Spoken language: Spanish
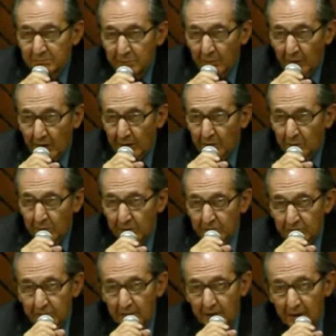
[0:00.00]
Por algo
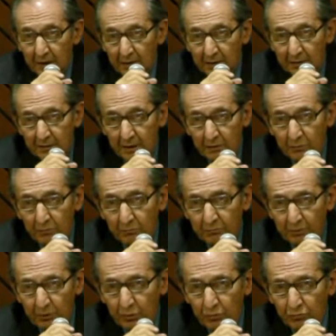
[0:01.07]
decía algún
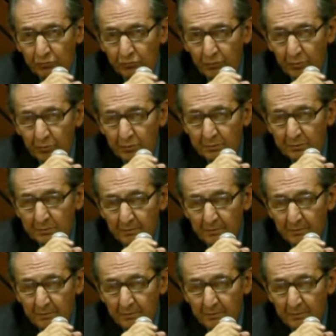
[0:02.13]
filósofo,